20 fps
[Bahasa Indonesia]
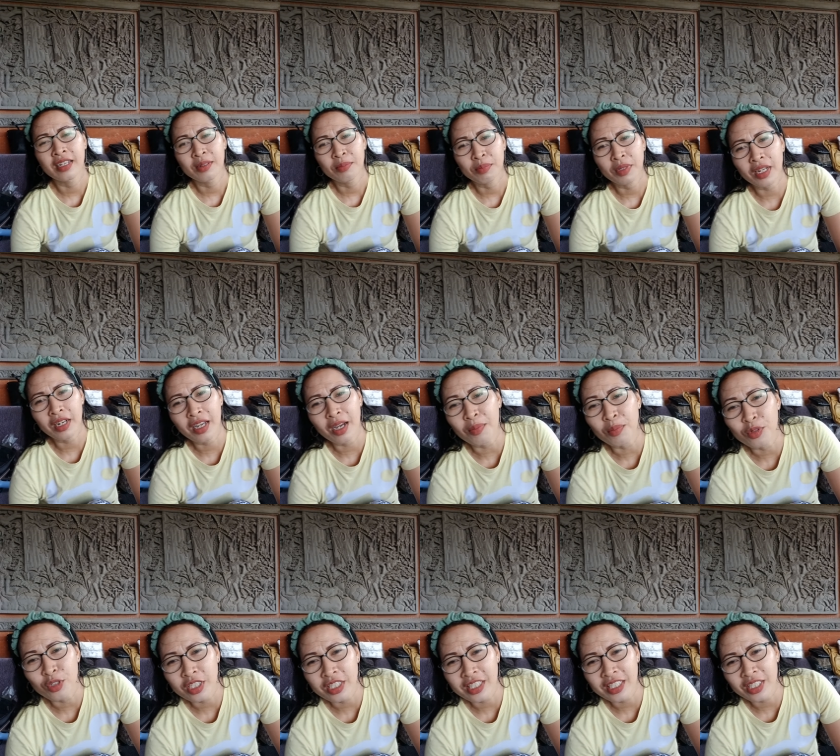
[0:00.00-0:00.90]
Biar nggak
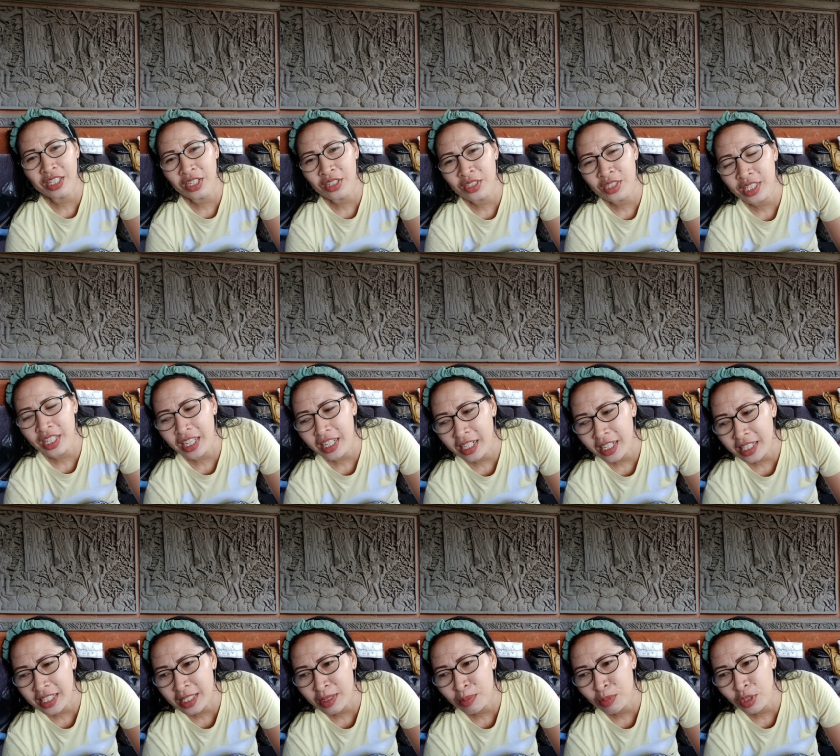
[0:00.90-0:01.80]
murce terus ya
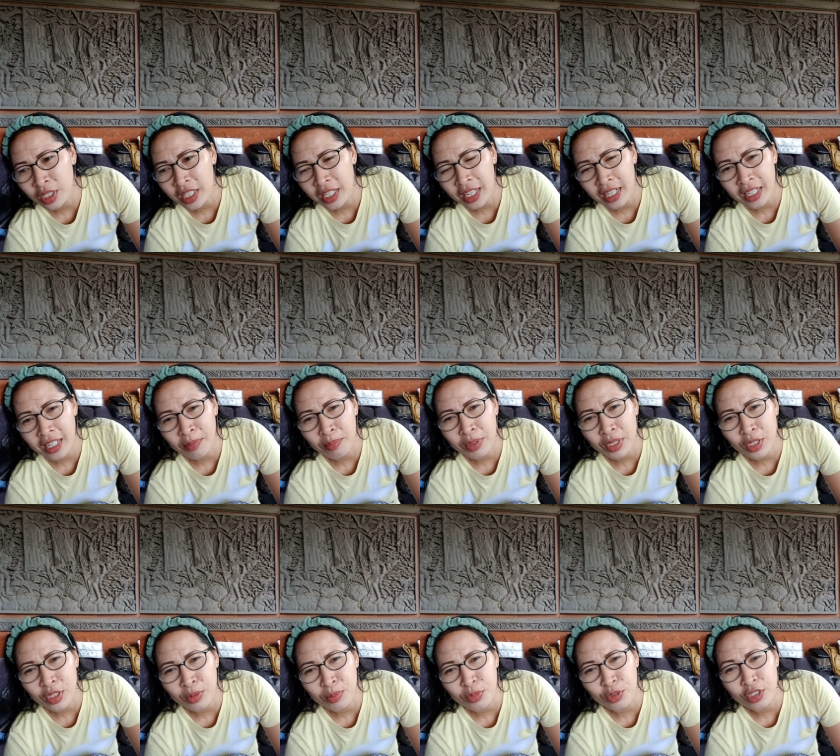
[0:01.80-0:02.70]
Nanti mungkin ada
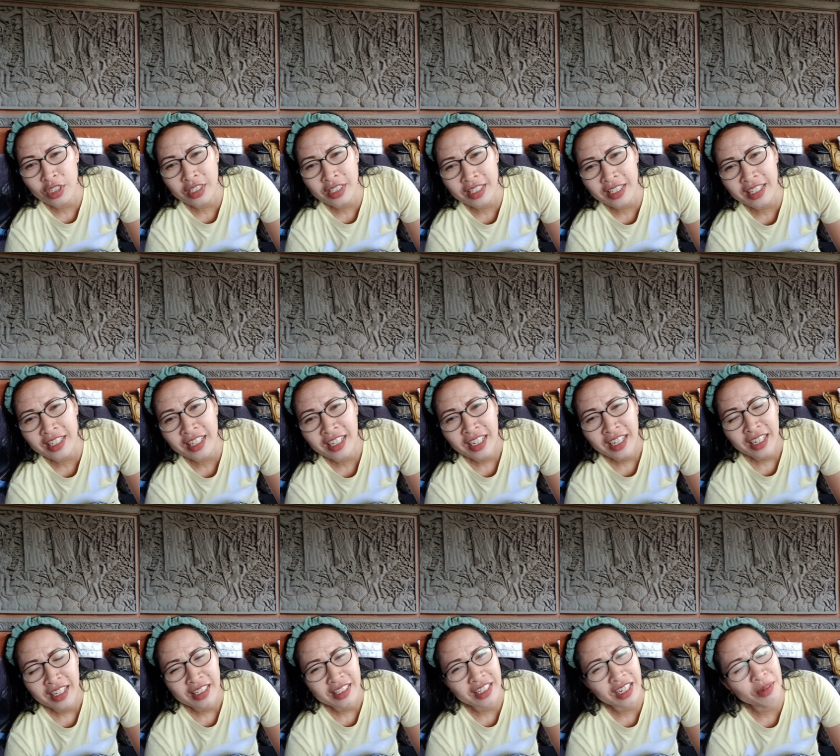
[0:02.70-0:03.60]
video murce
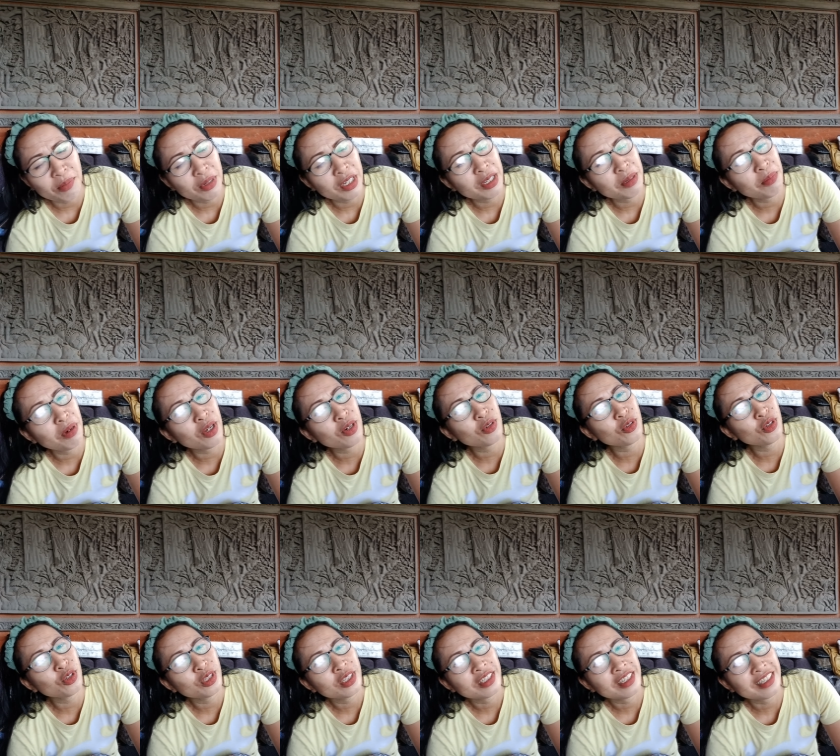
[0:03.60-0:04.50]
Saya ini baru
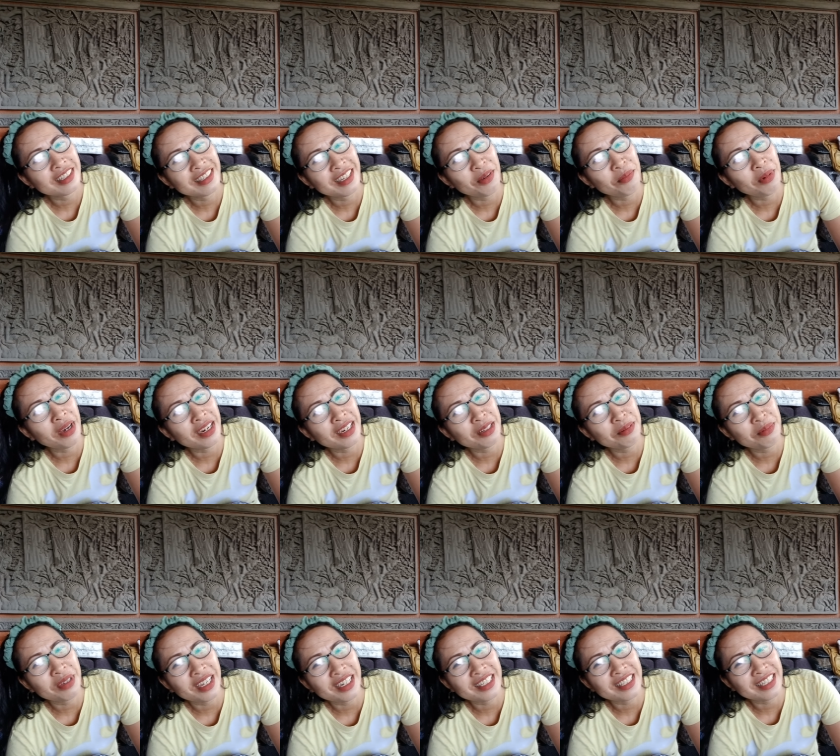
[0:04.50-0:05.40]
saya mandi
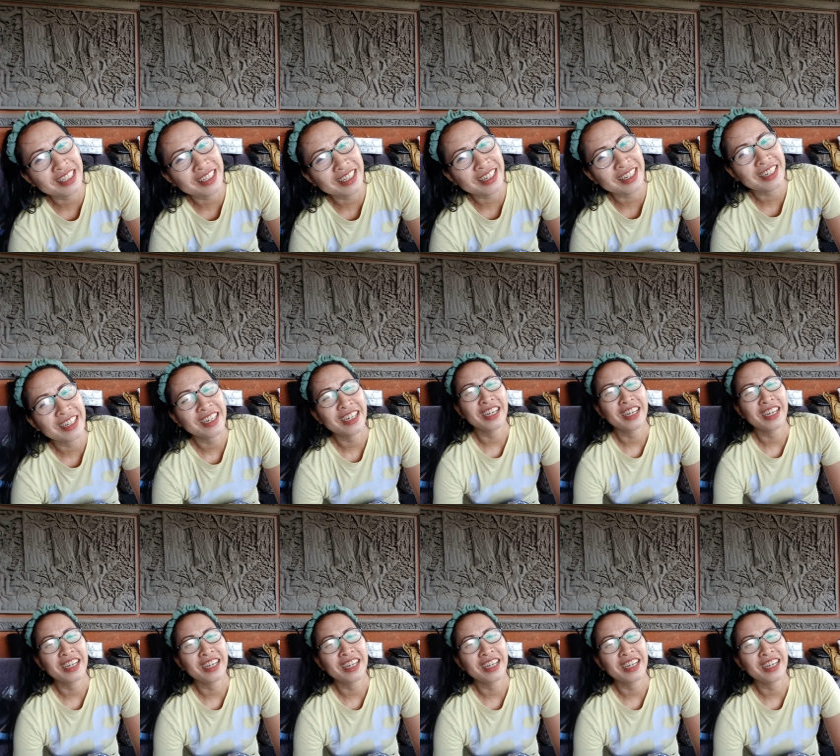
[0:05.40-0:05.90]
biar seger